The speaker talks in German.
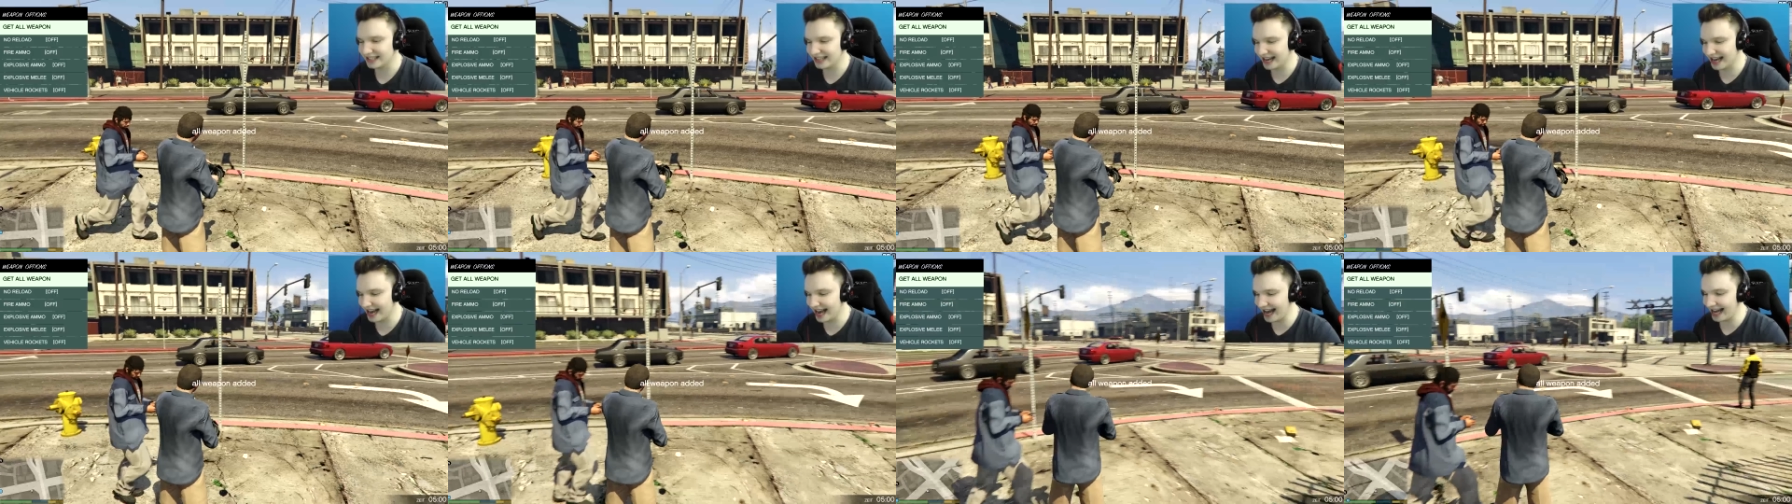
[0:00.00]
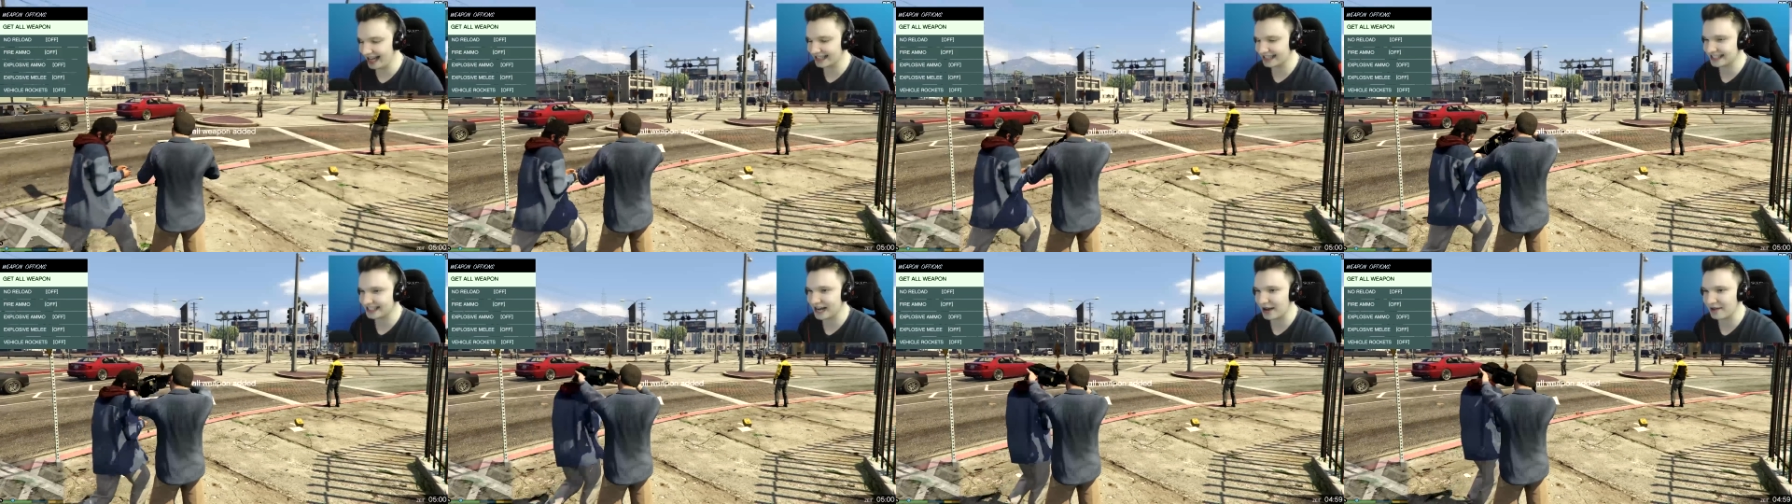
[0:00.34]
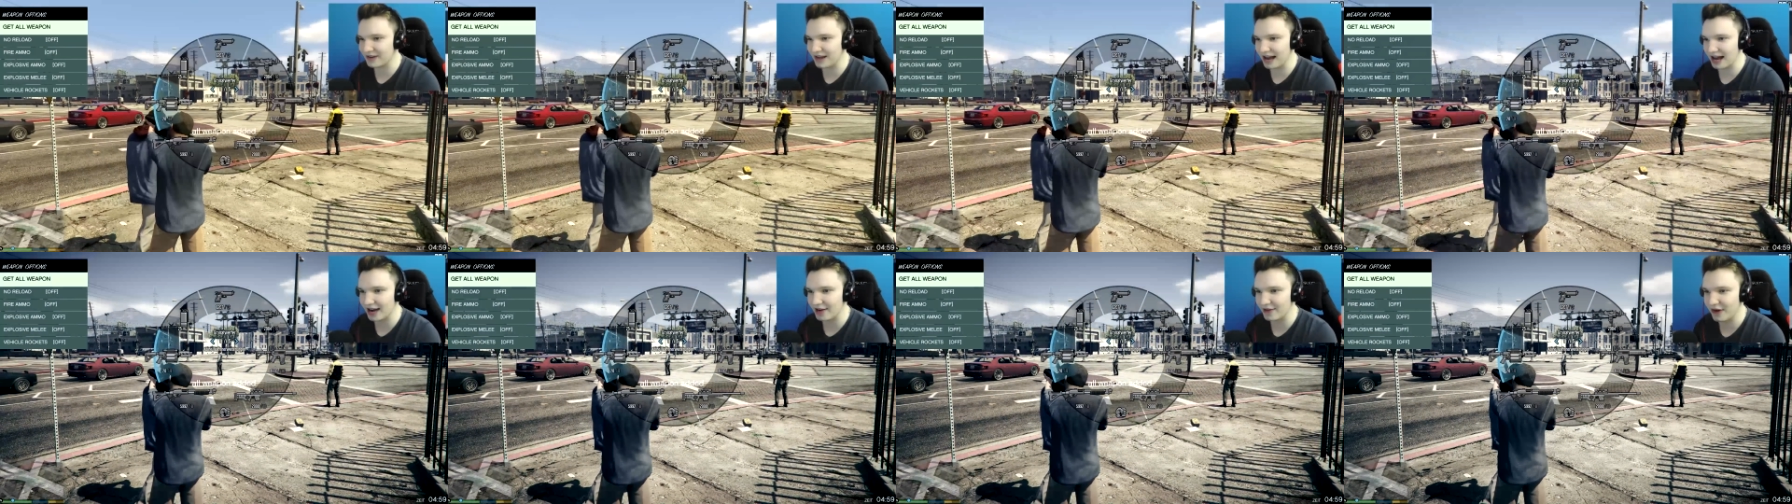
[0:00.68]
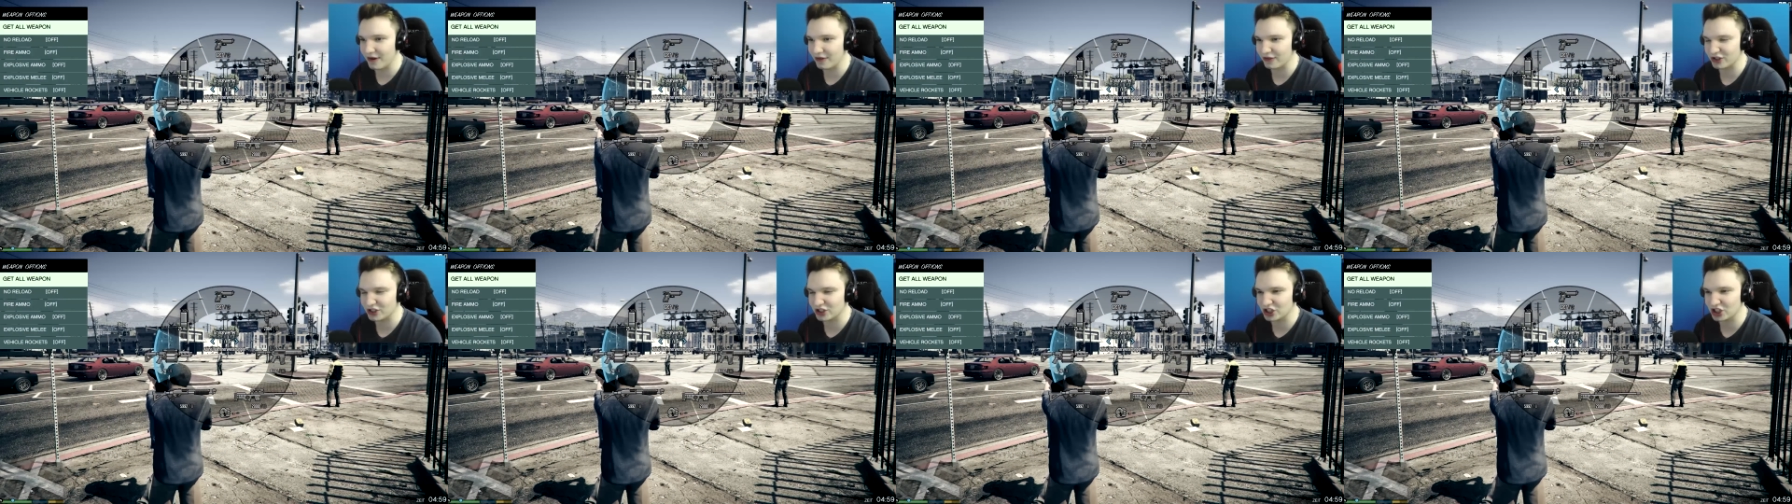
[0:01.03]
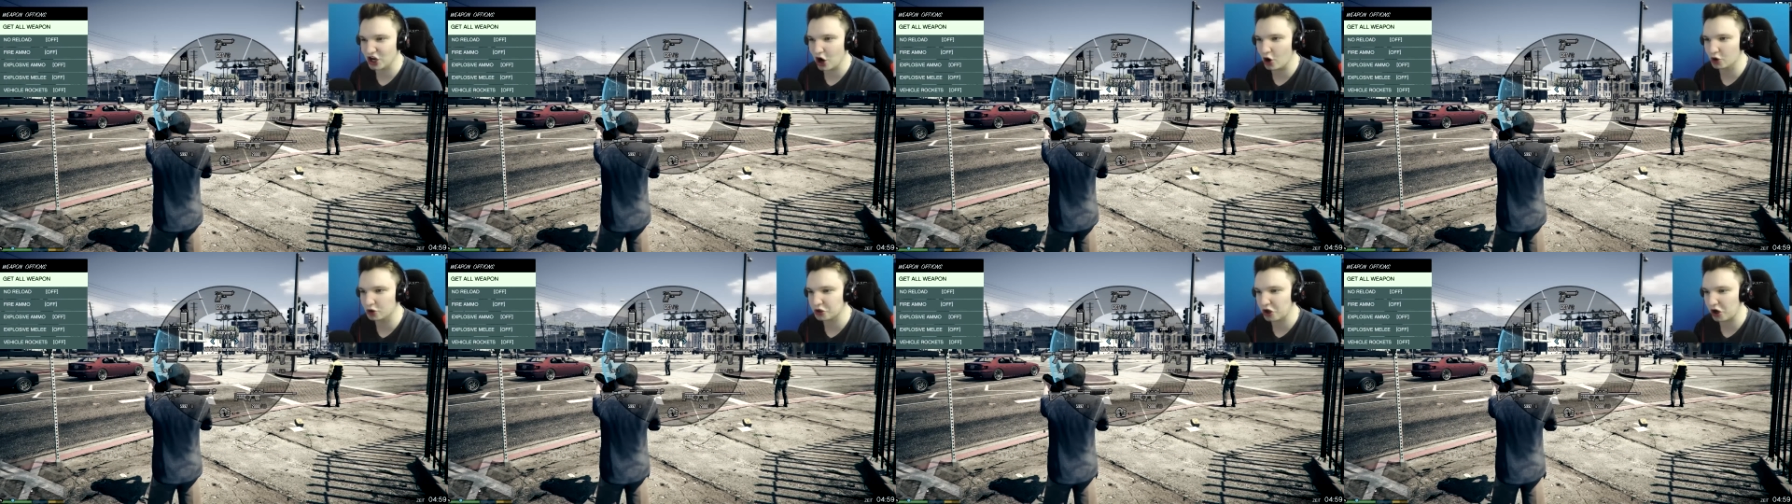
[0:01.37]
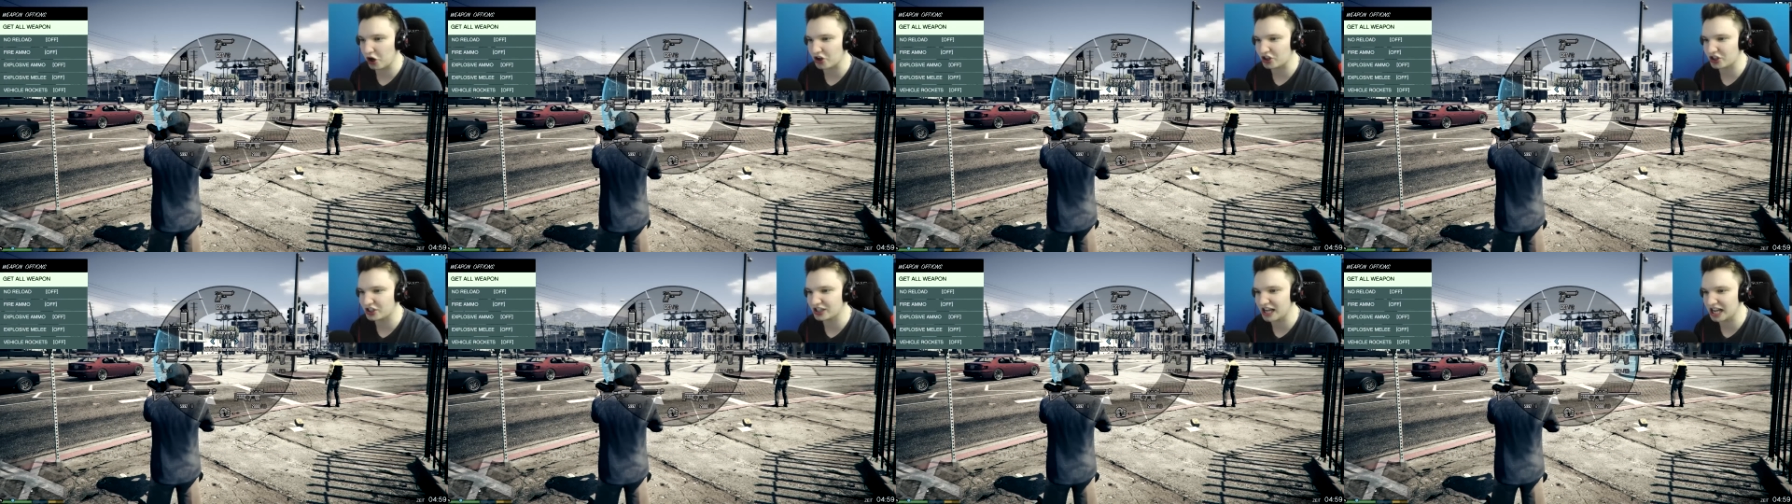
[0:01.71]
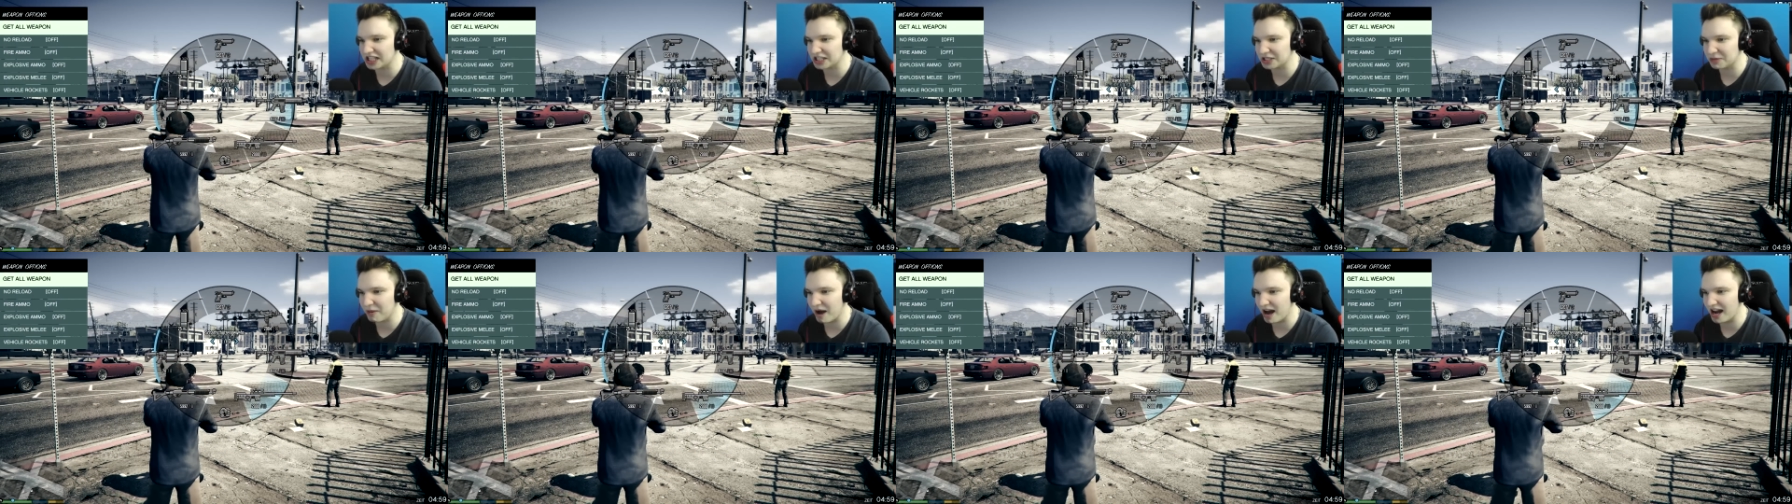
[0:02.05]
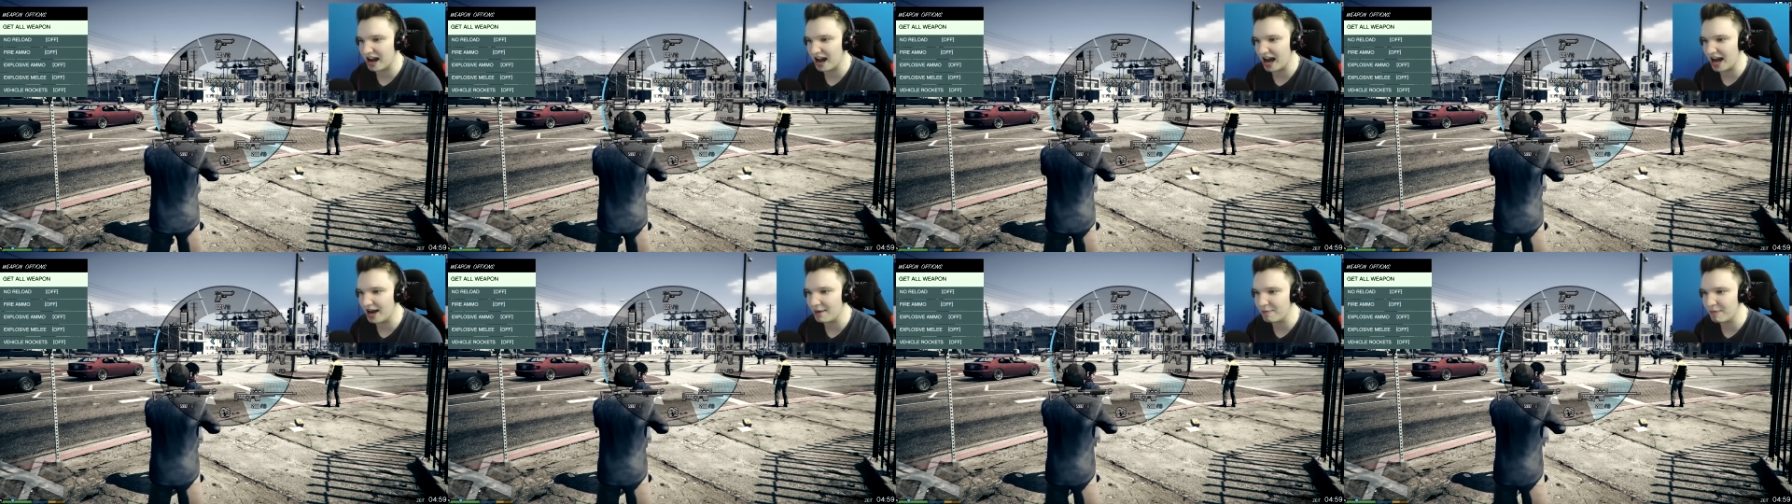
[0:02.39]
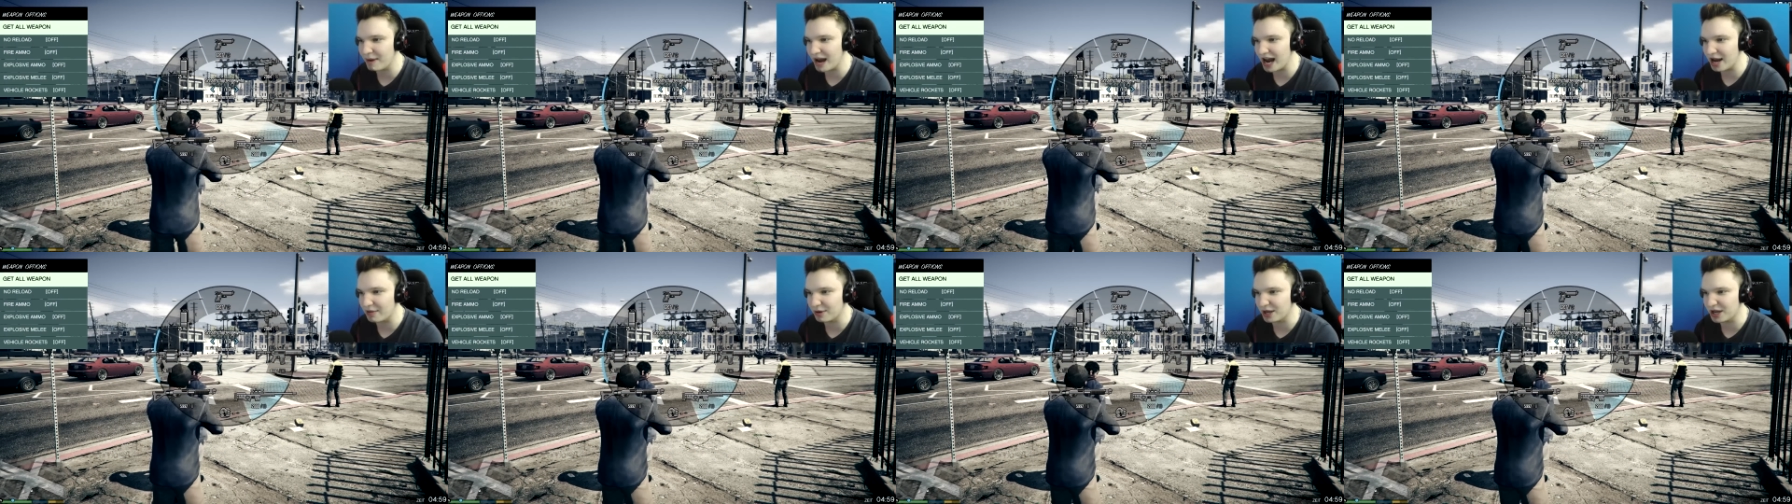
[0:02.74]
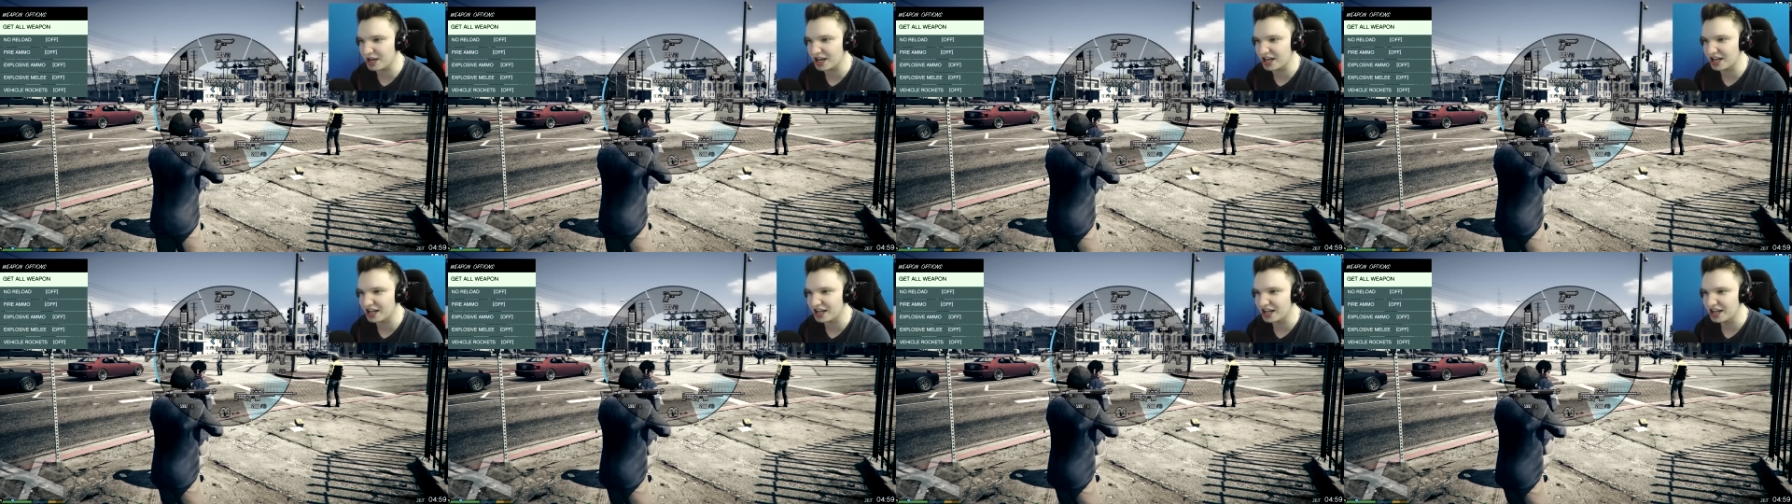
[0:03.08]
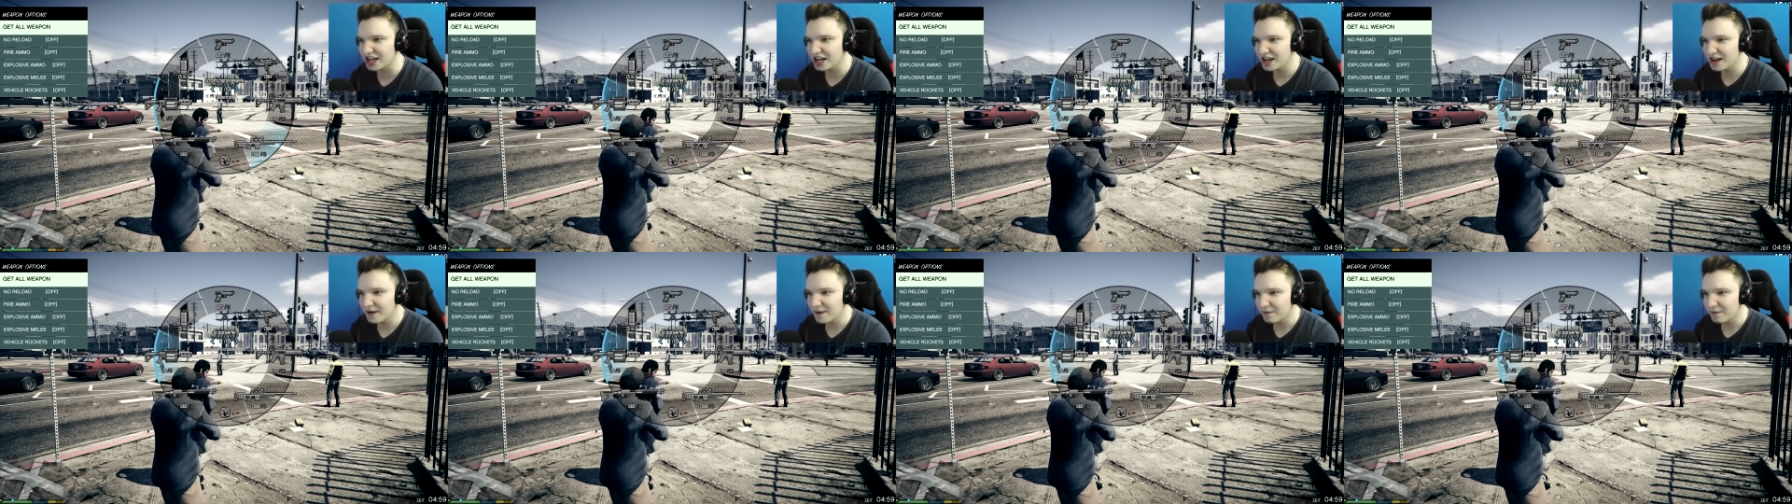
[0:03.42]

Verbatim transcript: Jetzt haben wir alle Waffen. Schaut euch das mal an, Baby.